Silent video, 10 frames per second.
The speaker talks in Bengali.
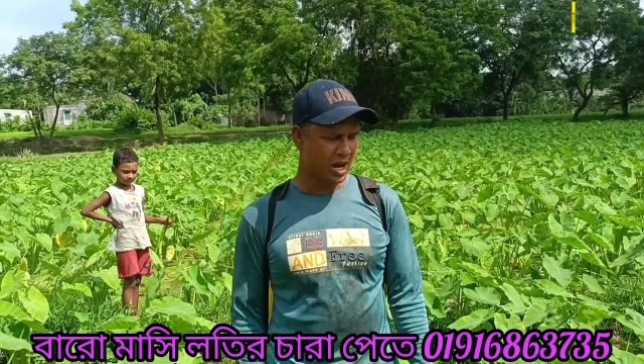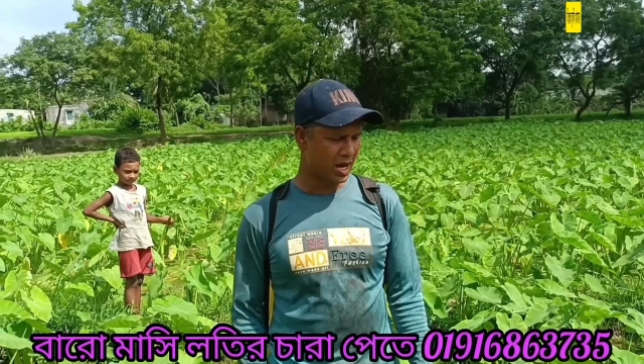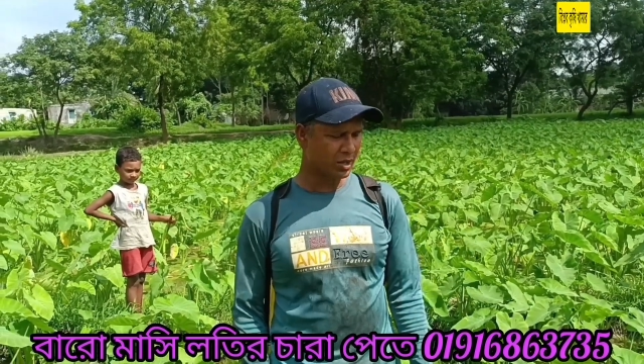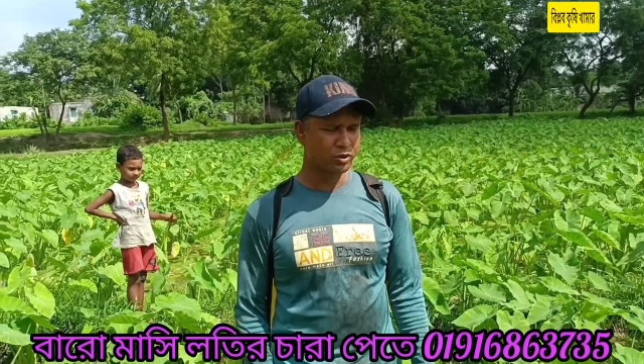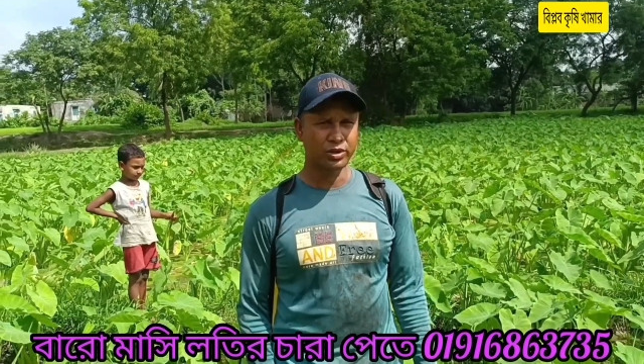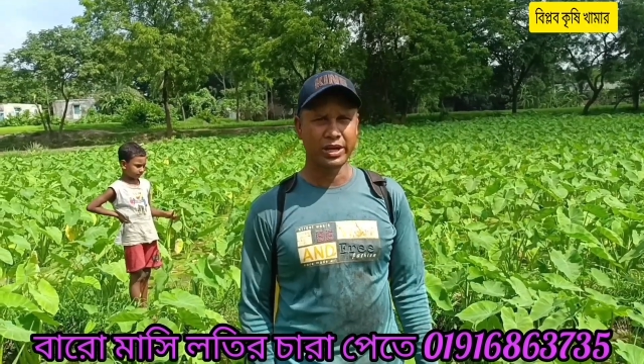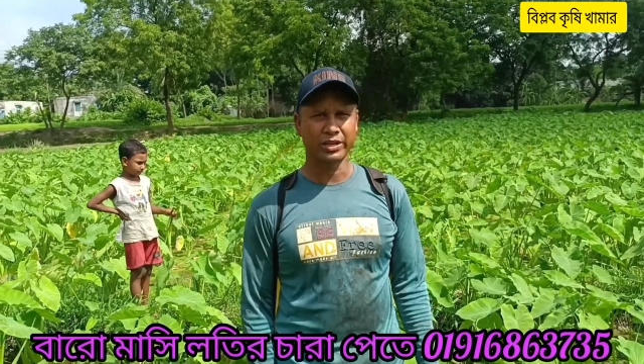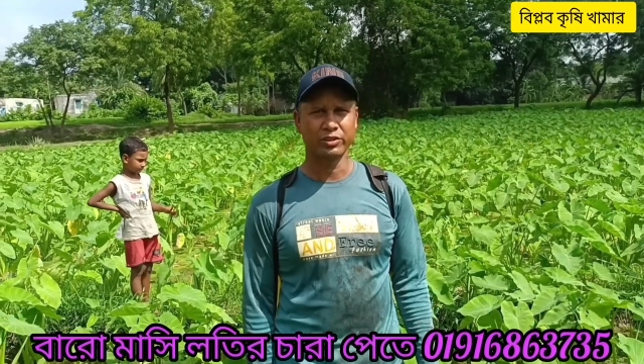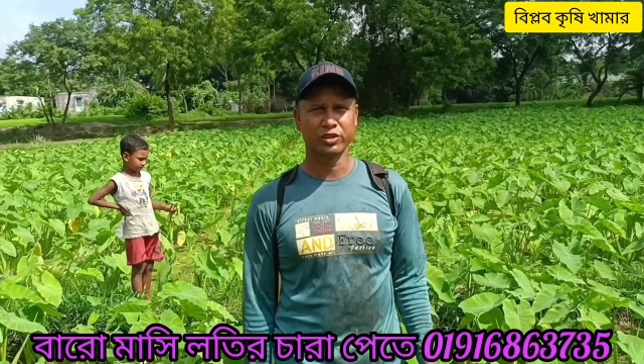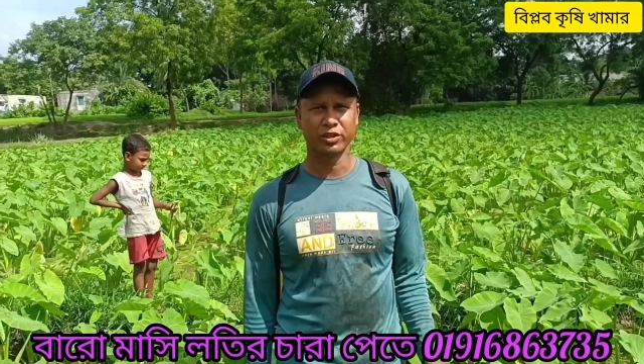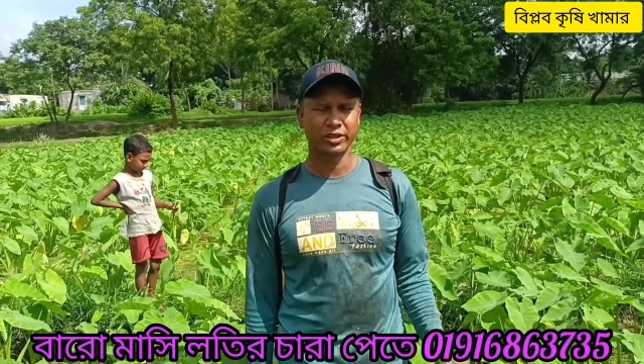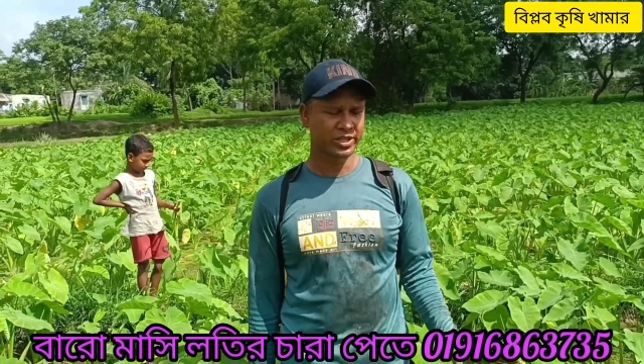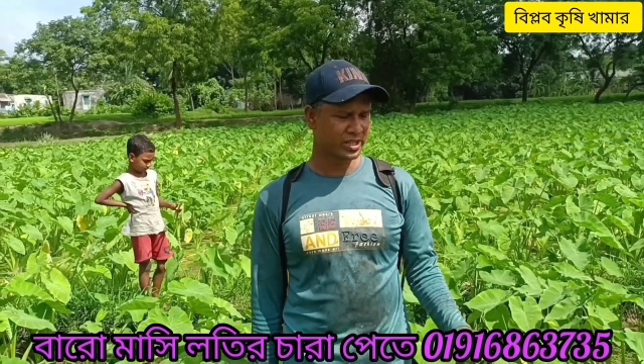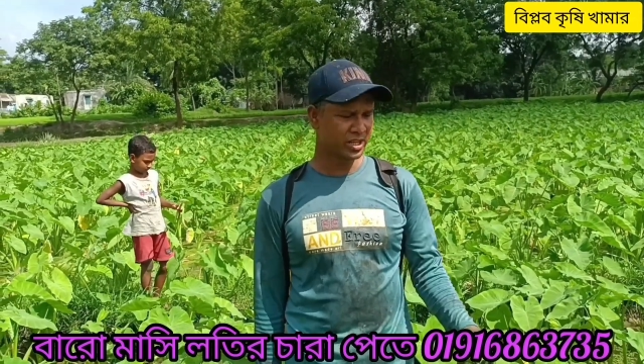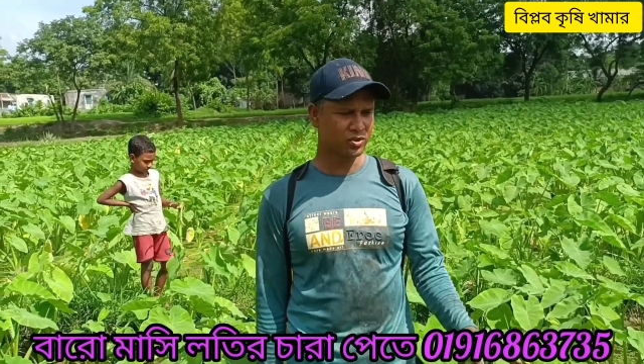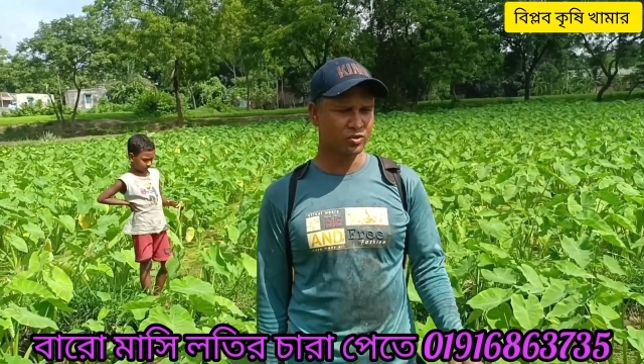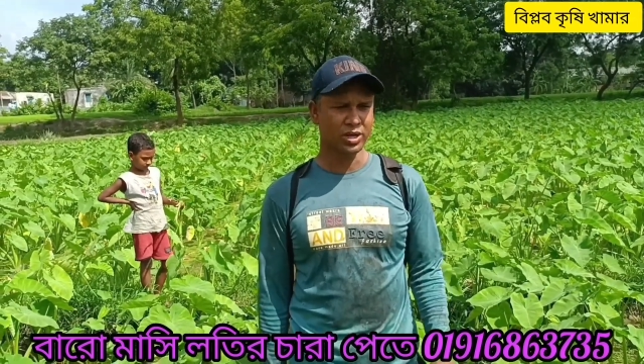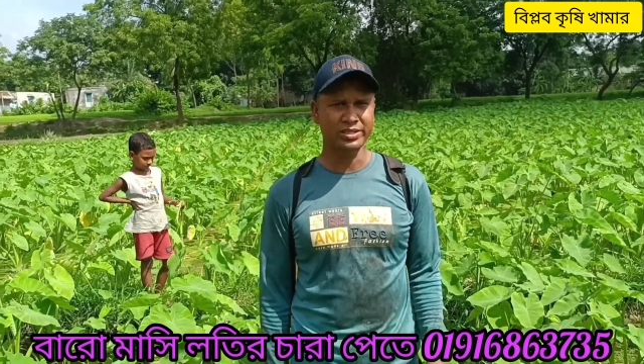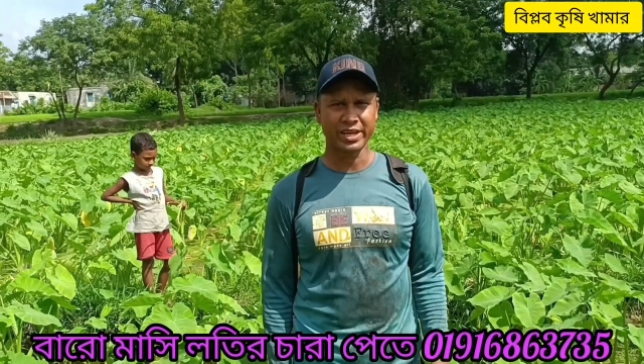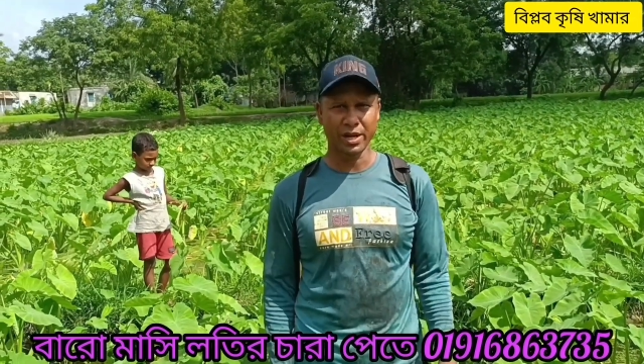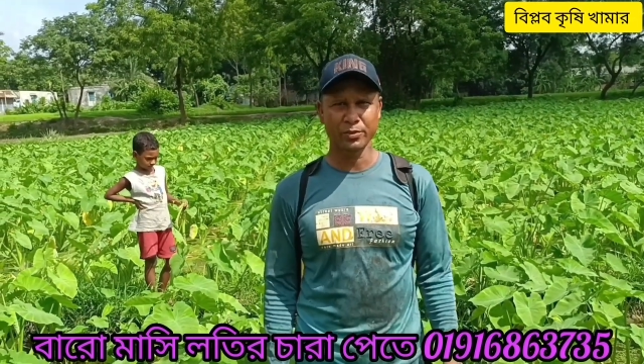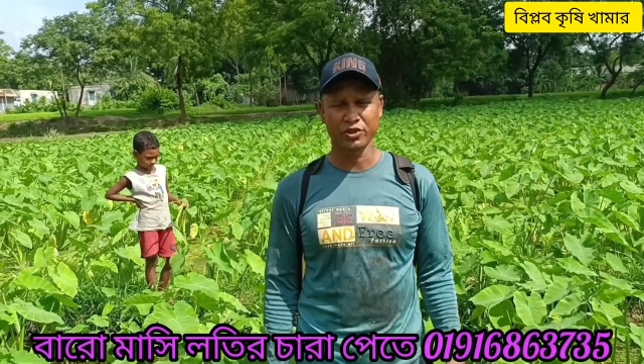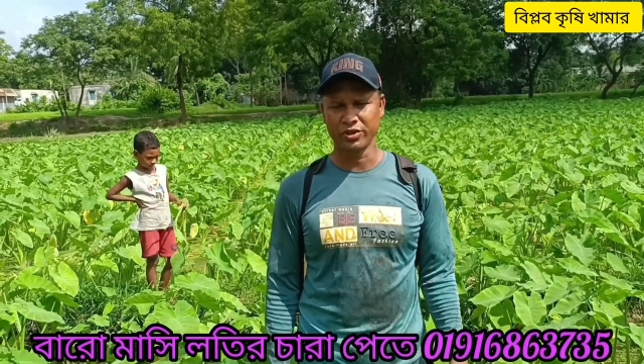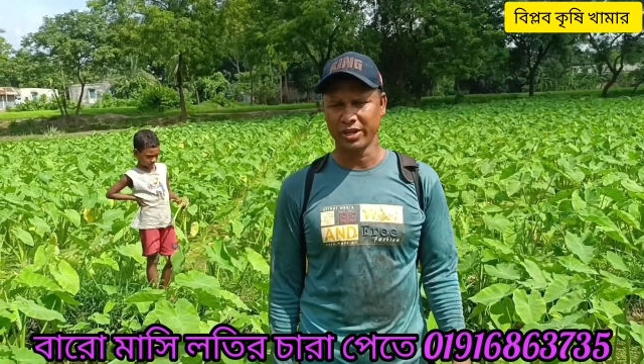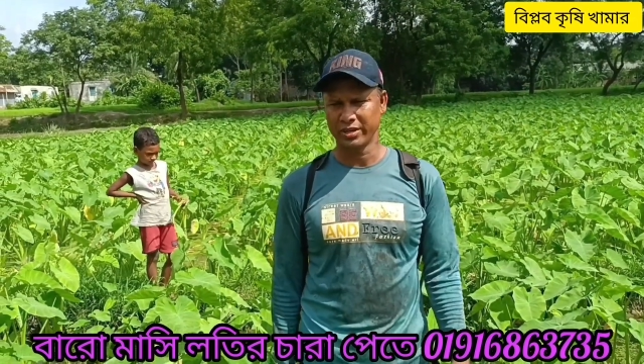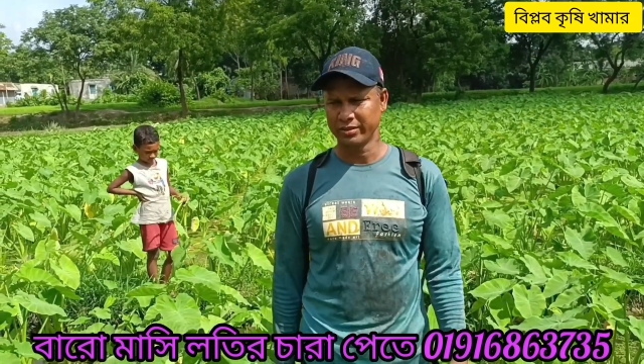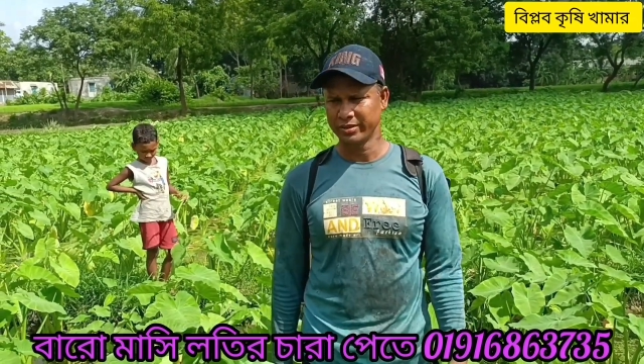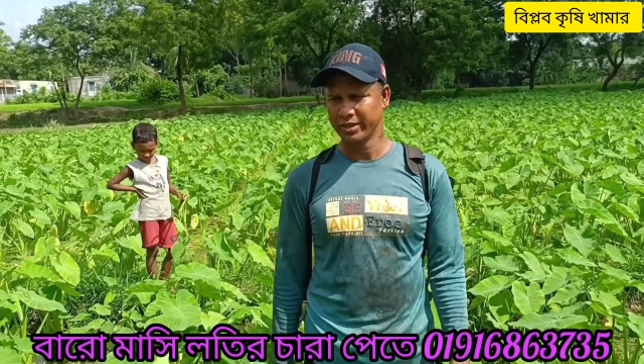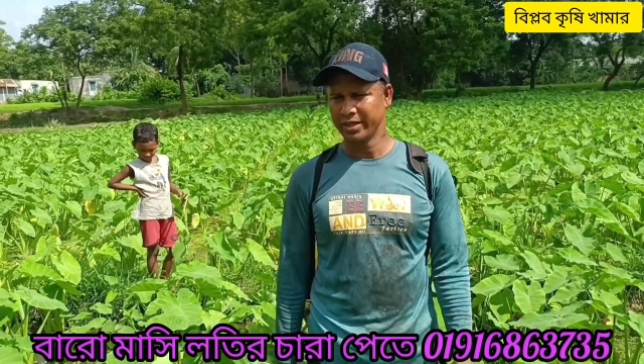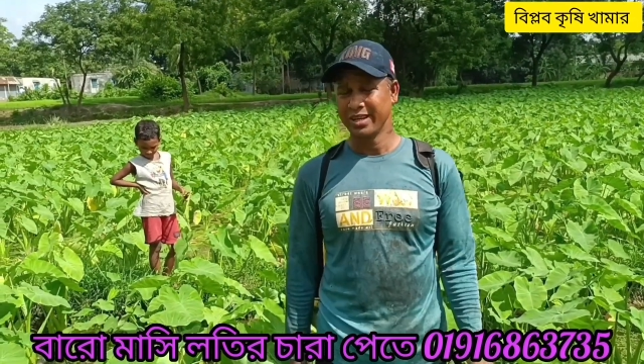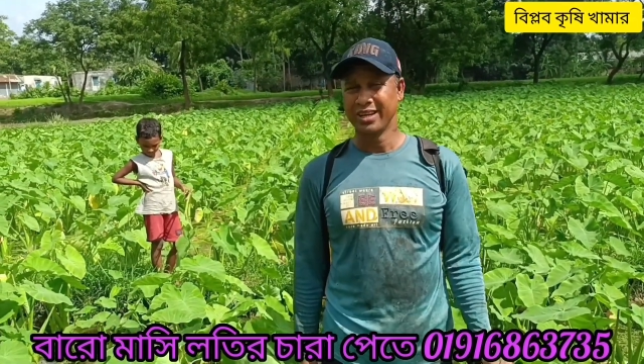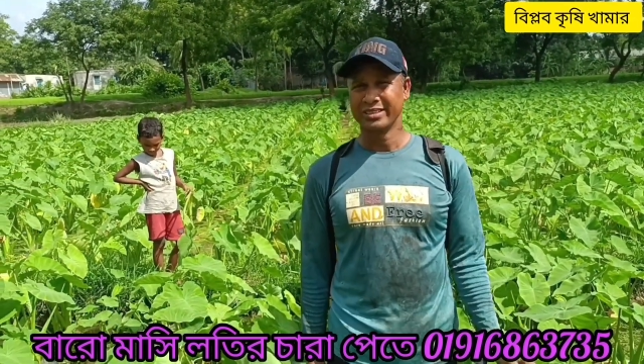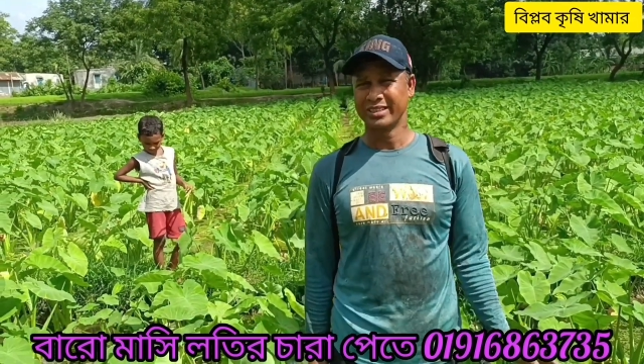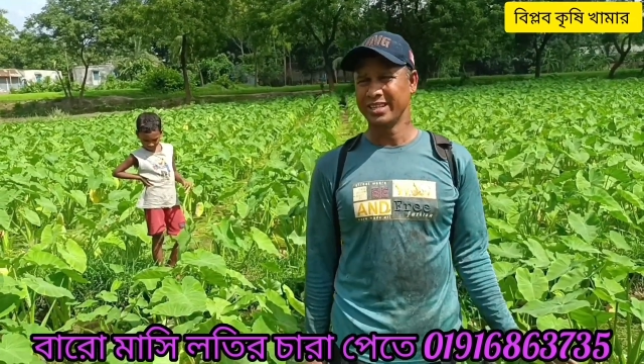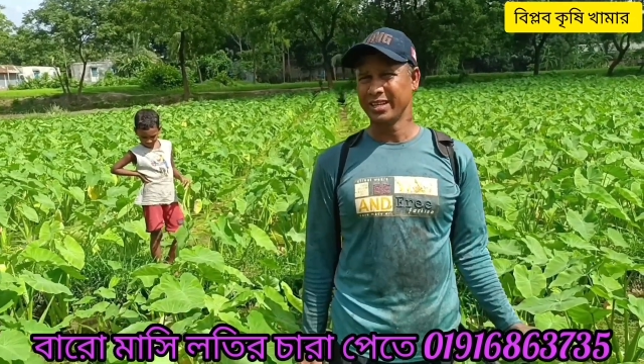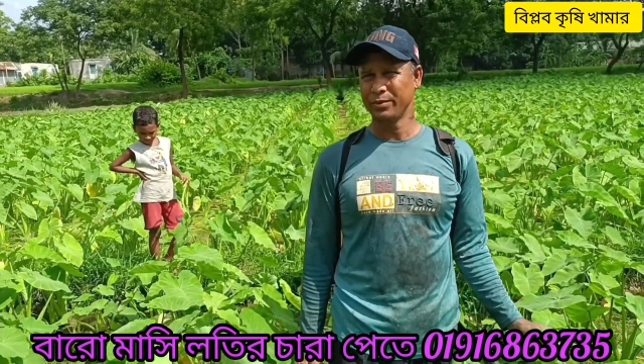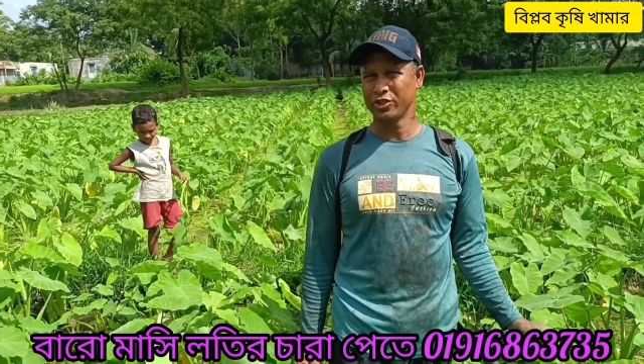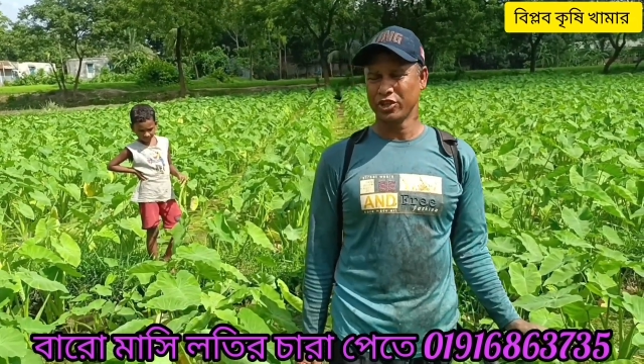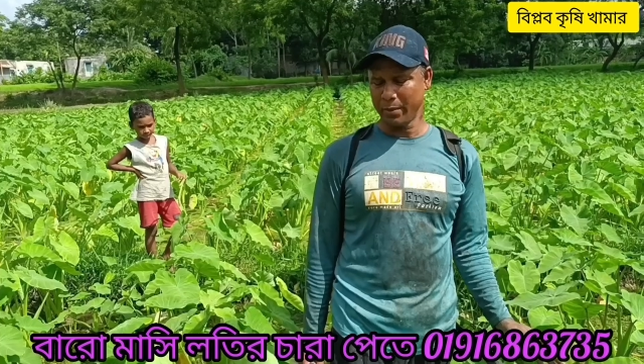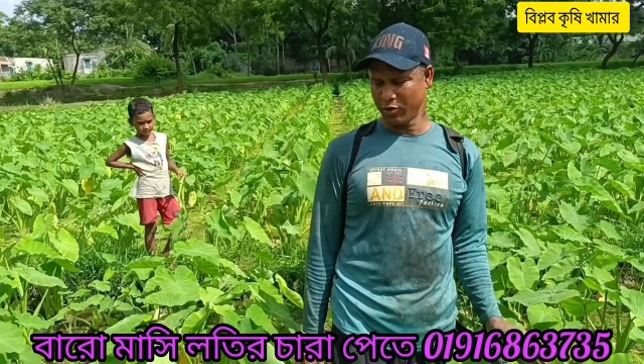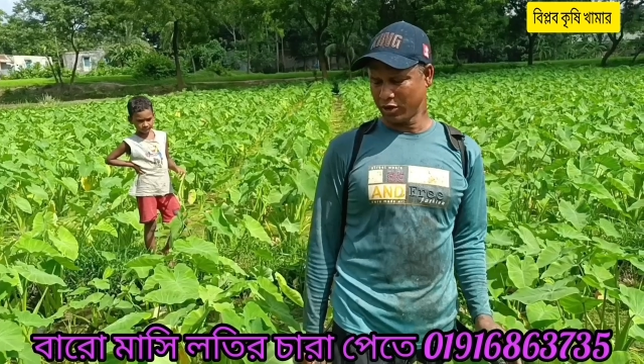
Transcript: আর একটা হচ্ছে কীটনাশক আর চারা বিষয়টা তো তিনটা বিষয় নিয়ে আমি